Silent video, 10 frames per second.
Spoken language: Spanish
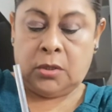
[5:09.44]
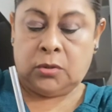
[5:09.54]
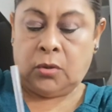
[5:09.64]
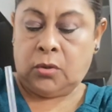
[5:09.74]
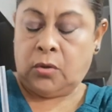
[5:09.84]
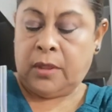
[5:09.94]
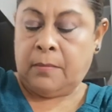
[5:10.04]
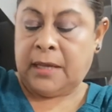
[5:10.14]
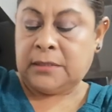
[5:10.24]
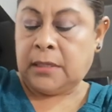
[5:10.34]
todo lo
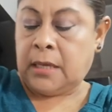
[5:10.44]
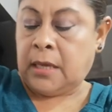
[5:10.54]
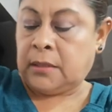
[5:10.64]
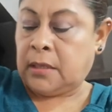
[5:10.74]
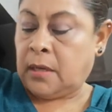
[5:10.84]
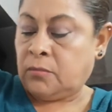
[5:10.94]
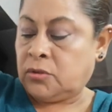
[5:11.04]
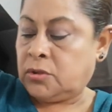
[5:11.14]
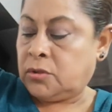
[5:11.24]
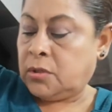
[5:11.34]
demás que ya
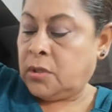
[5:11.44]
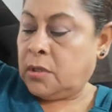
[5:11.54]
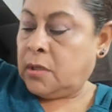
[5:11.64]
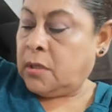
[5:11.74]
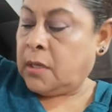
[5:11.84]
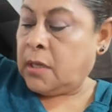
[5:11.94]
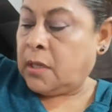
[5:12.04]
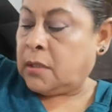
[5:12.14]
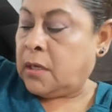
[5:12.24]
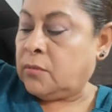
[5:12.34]
tenemos que
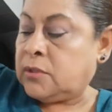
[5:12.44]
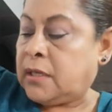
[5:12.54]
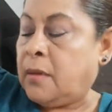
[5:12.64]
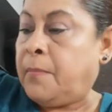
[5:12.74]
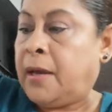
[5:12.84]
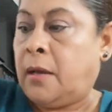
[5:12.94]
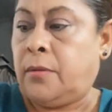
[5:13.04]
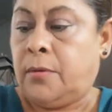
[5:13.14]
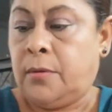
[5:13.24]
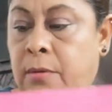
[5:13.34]
ya tenemos aquí pegado.